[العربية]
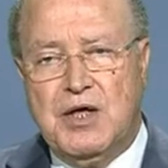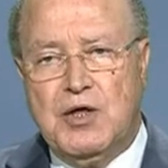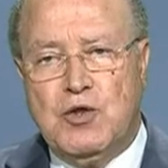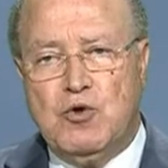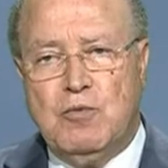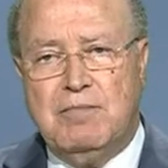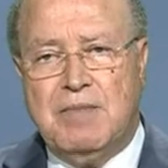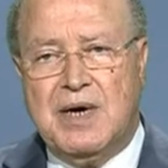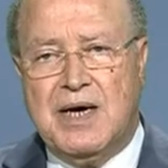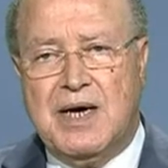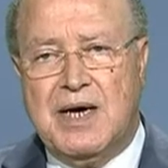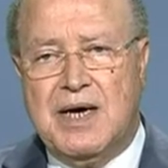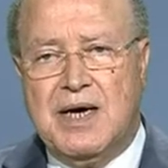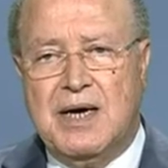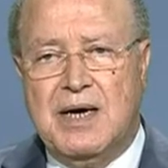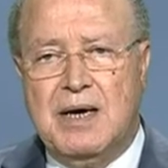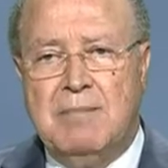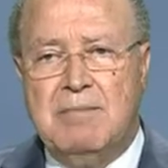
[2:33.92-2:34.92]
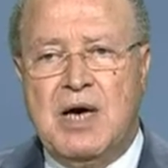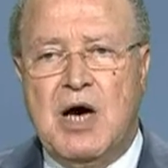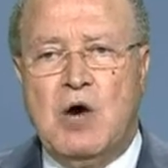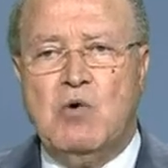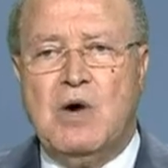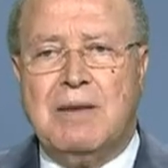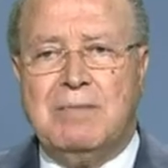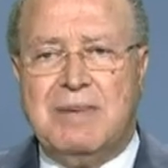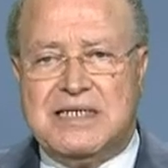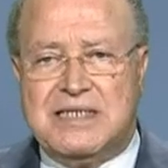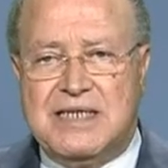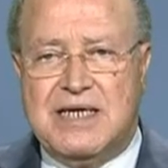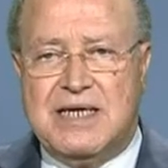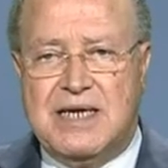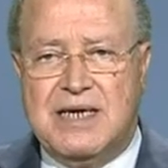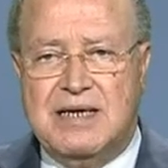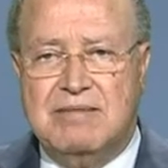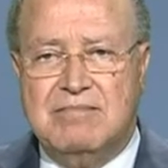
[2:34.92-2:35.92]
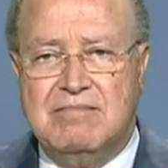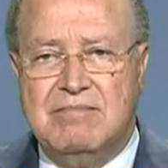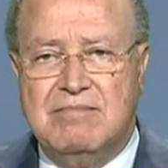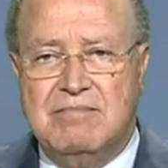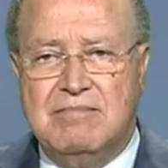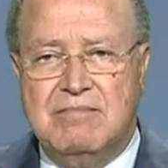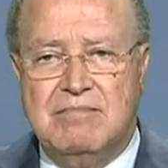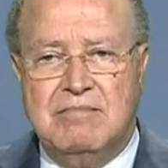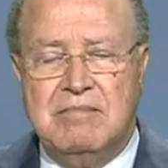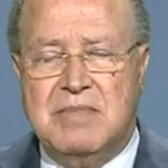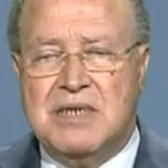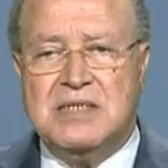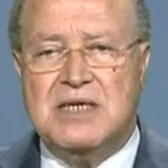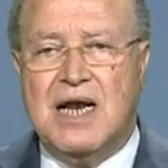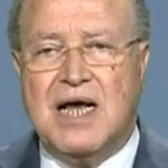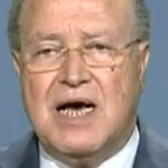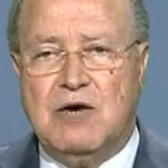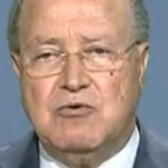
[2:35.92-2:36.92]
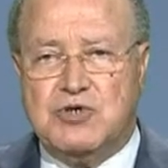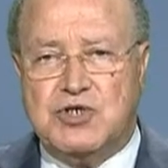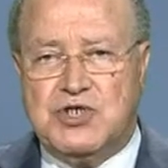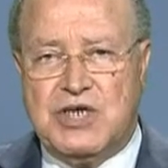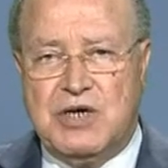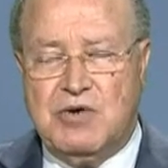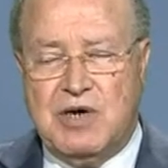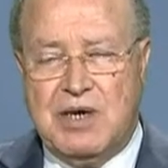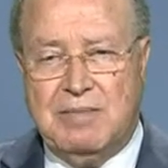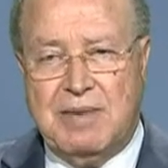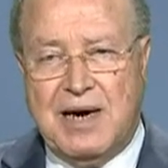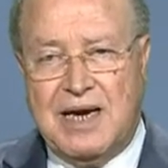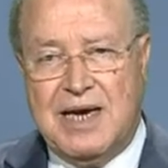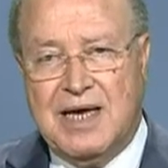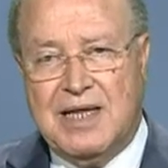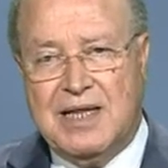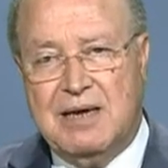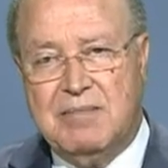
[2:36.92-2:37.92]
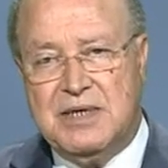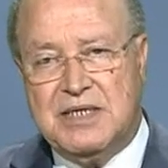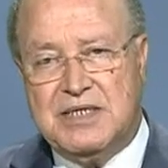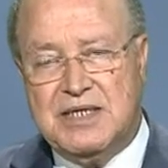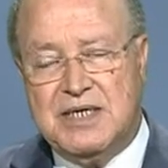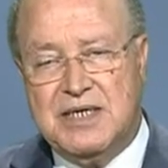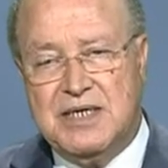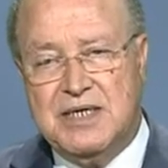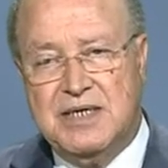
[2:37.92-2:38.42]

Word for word: ثم ما هو البديل ما نلقاوش جواب على هذا البديل